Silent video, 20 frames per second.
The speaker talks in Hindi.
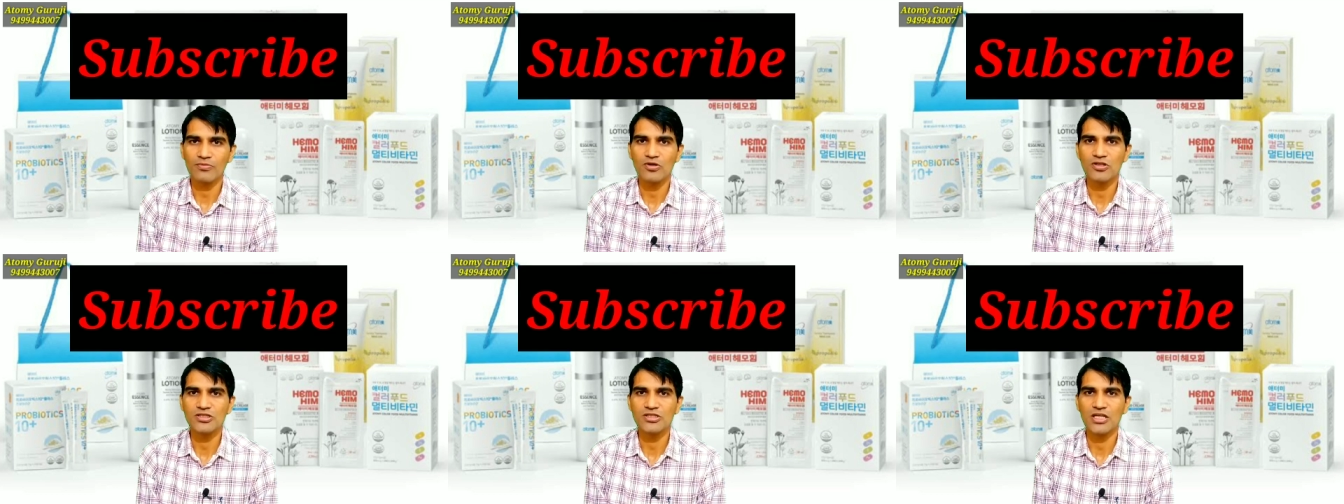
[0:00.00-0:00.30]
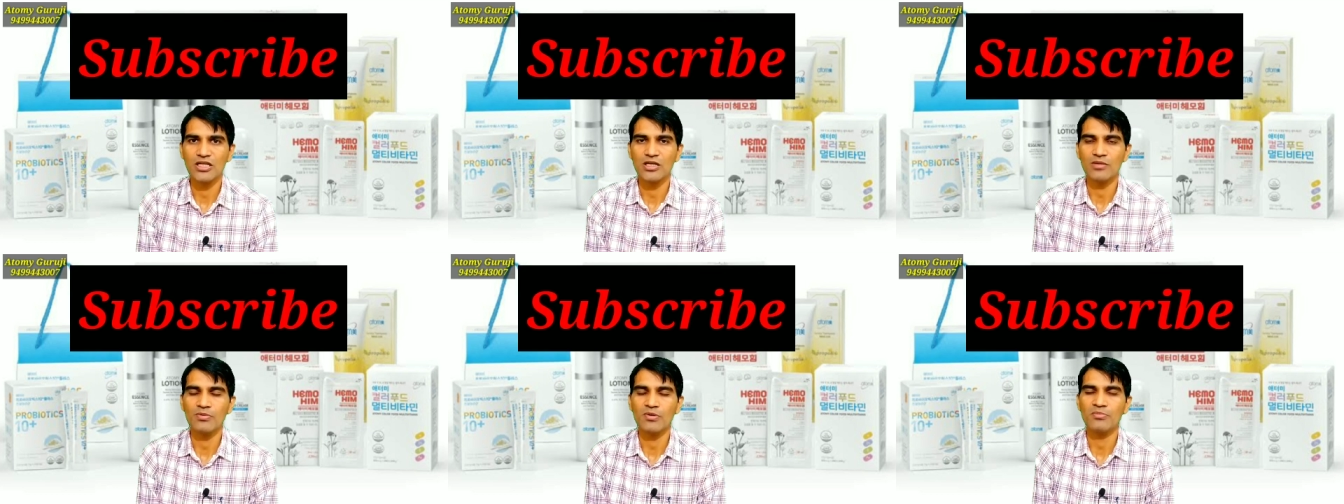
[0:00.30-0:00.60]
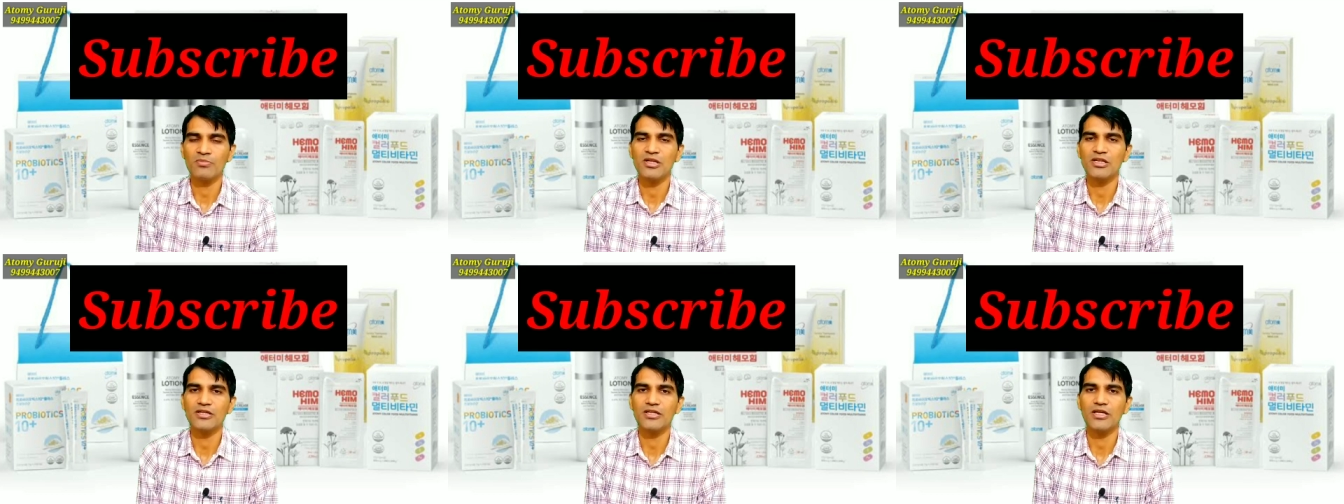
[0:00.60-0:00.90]
आपको इस चैनल
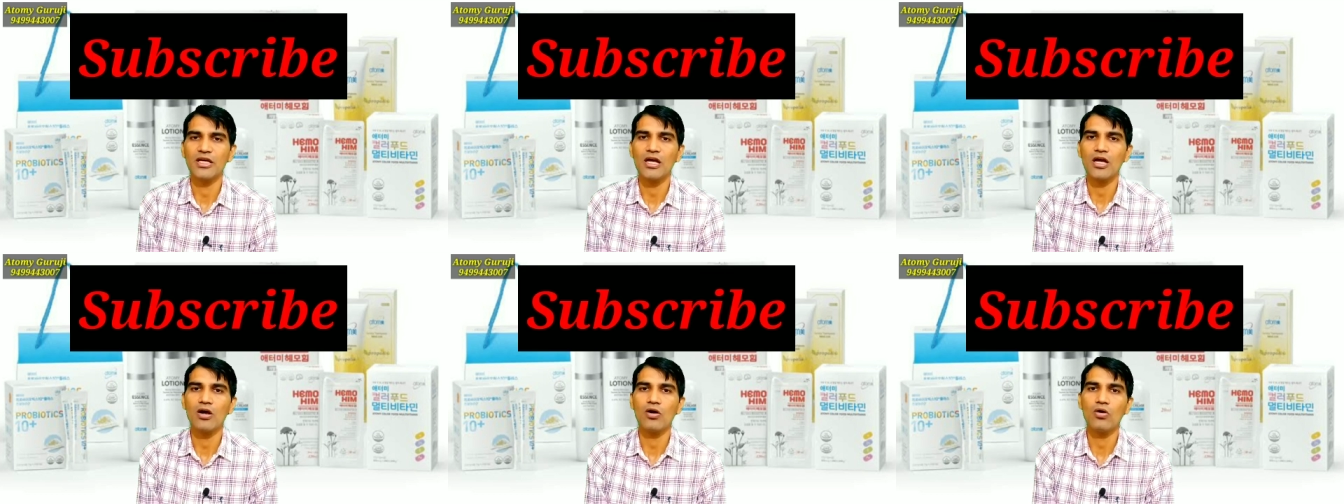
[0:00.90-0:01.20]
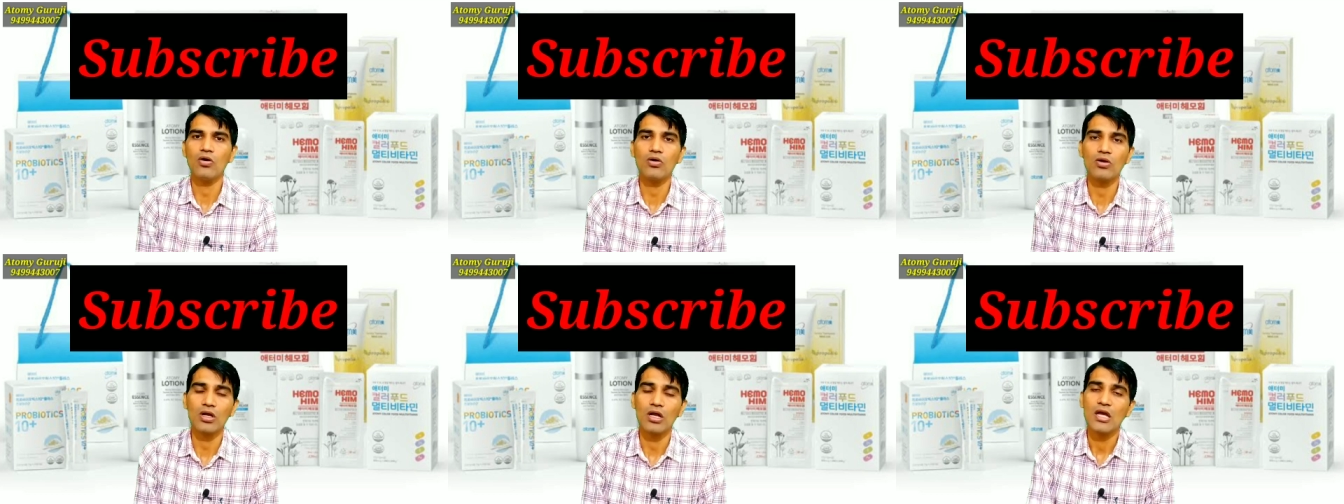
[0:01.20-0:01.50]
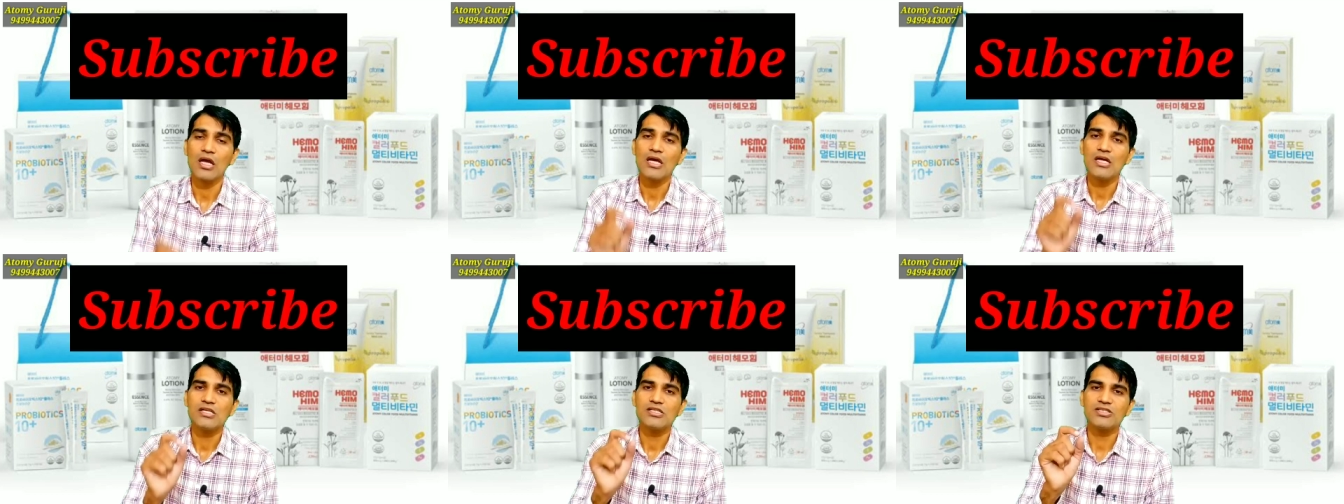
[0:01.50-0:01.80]
पर मिलती है और
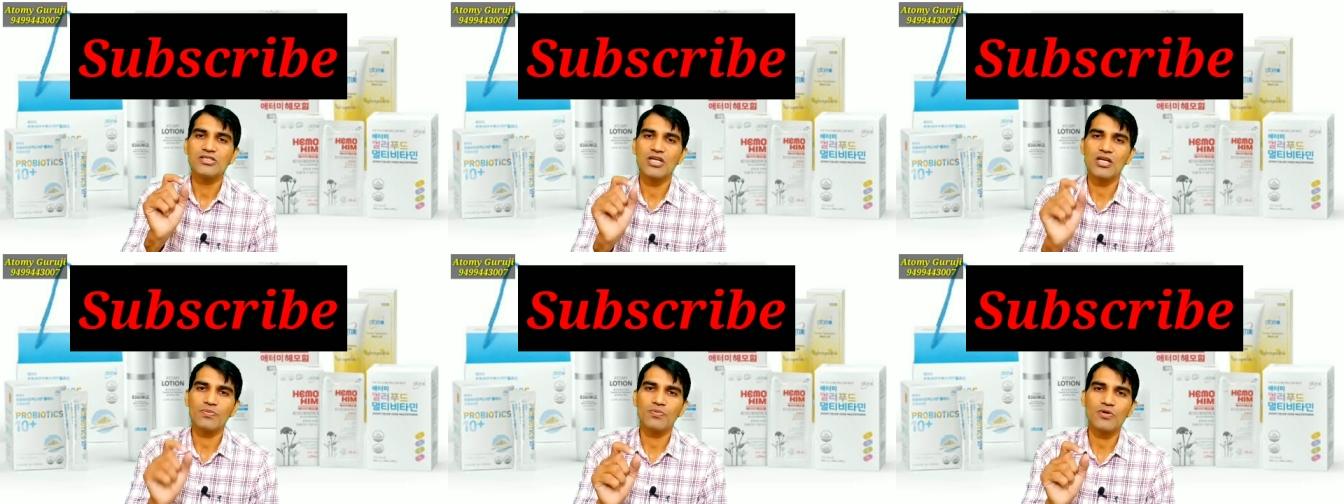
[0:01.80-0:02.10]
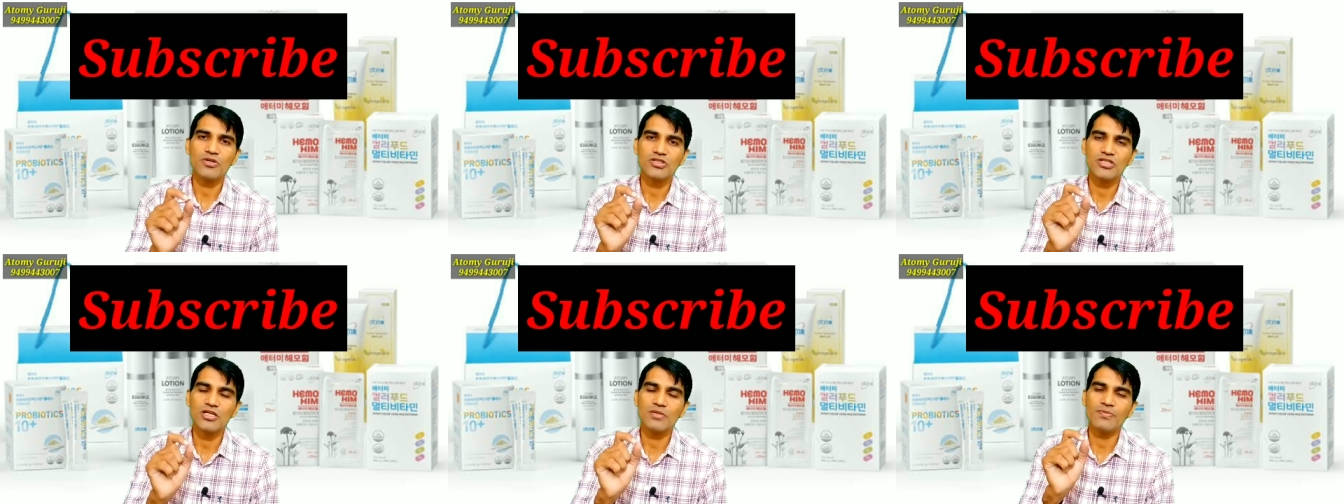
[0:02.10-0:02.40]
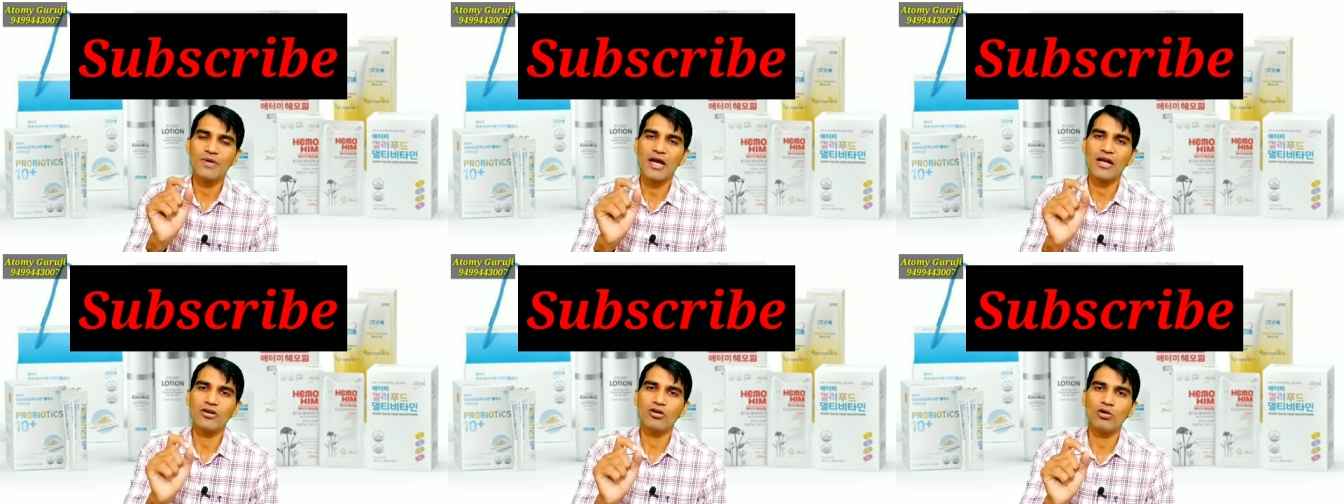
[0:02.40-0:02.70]
सिर्फ और
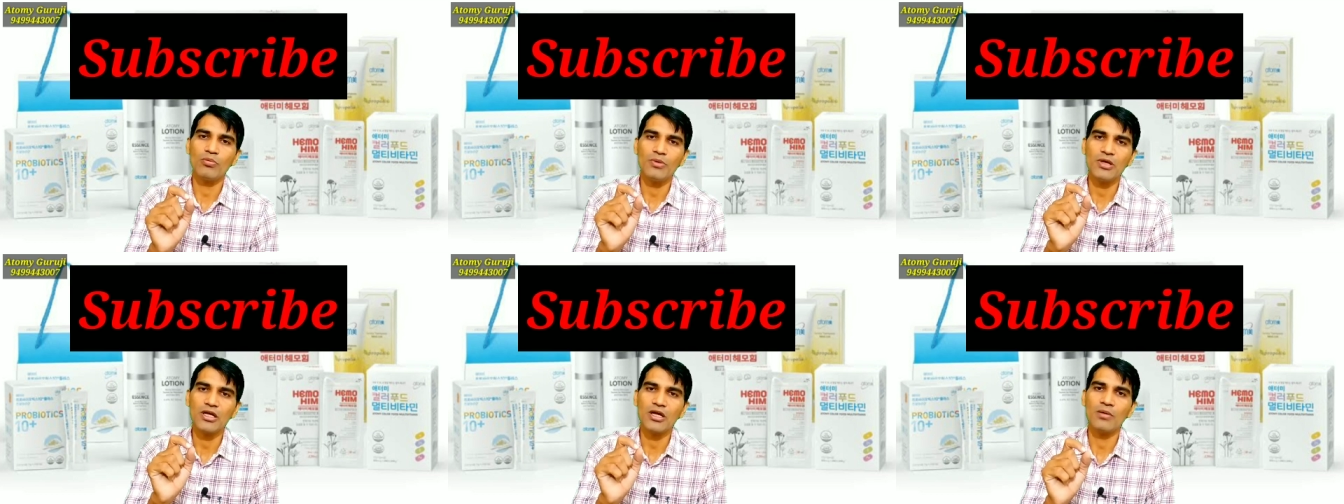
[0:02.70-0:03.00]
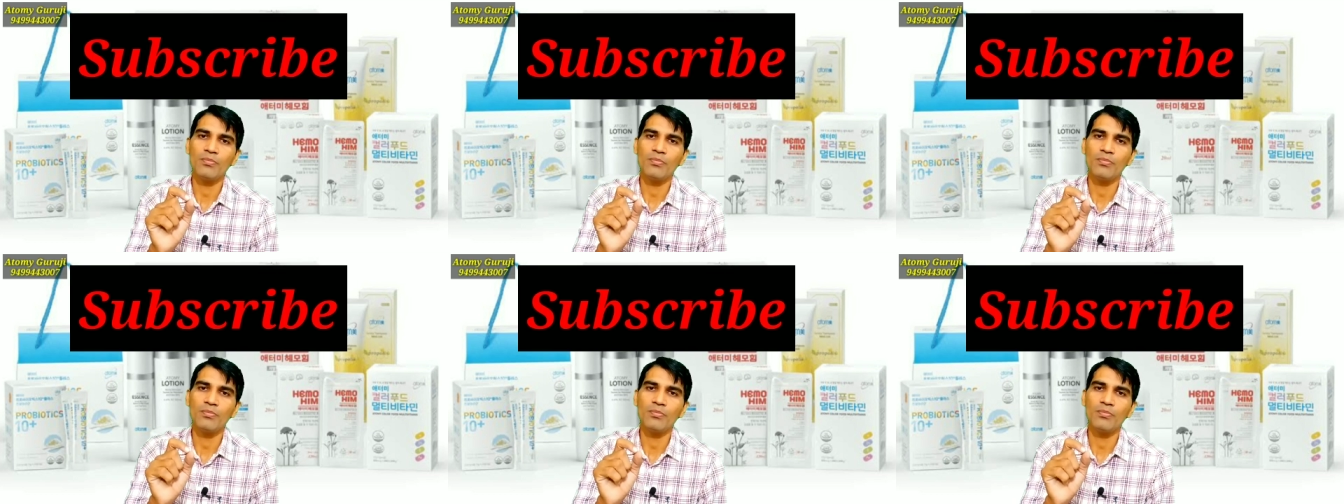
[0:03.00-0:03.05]
सिर्फ एटोमी